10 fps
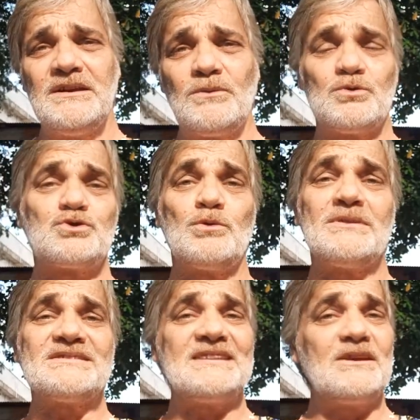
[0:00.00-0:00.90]

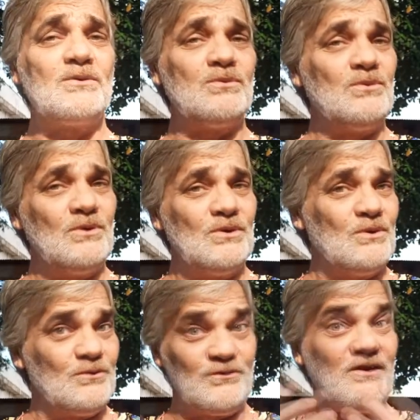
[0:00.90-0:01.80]
costuma ser um,
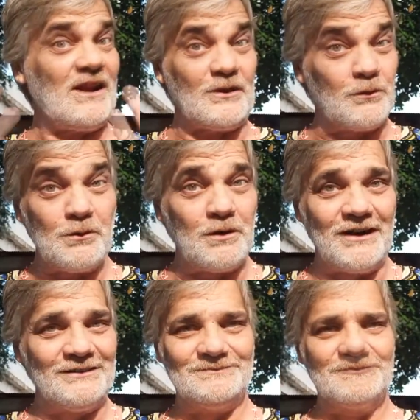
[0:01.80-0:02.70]
um falador.
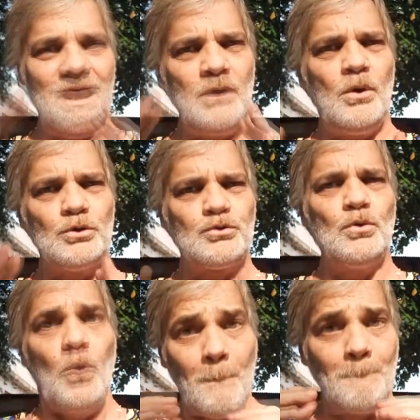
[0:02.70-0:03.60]
É um
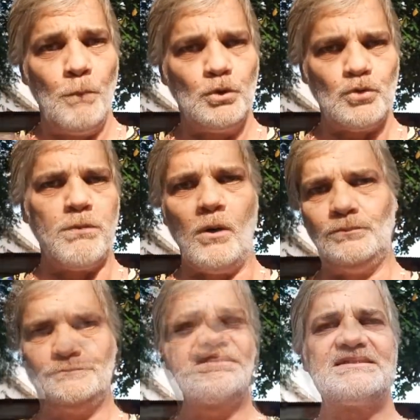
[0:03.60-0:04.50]
Odu muito bom,
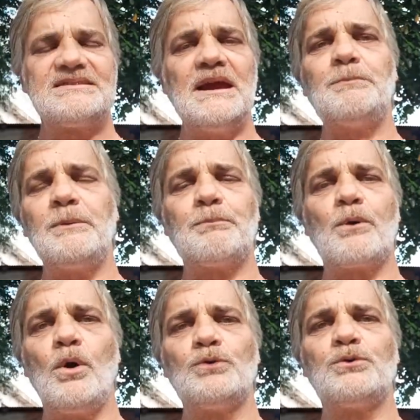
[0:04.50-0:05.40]
sempre
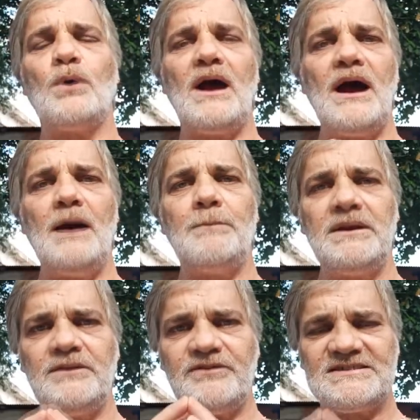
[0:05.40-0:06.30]
pronto a
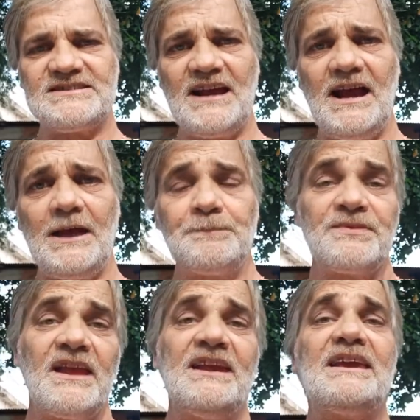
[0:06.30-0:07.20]
beneficiar
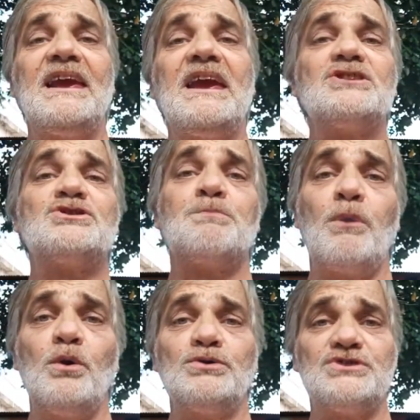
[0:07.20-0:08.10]
e que
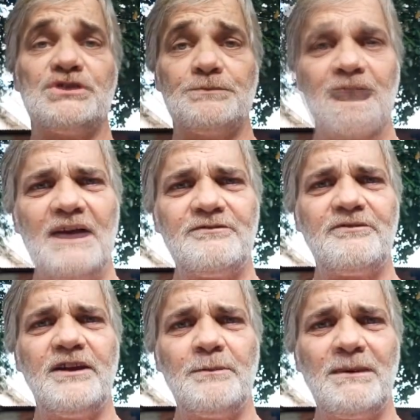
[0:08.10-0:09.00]
responde
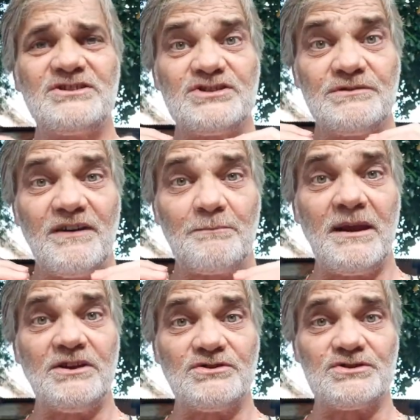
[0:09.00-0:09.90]

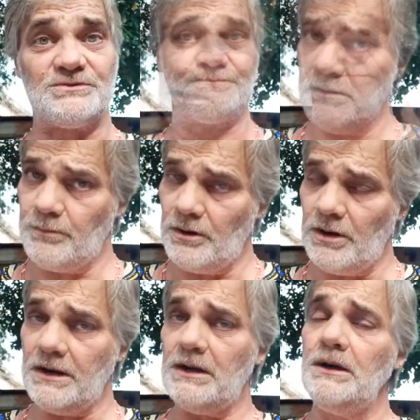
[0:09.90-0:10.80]
afirmativamente,
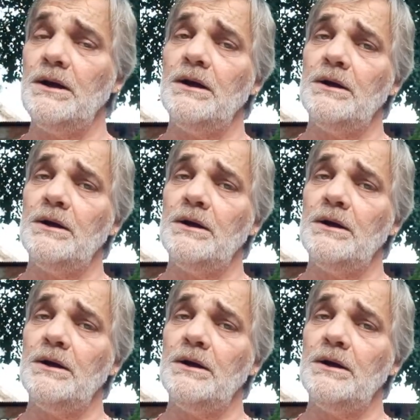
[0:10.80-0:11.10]
embora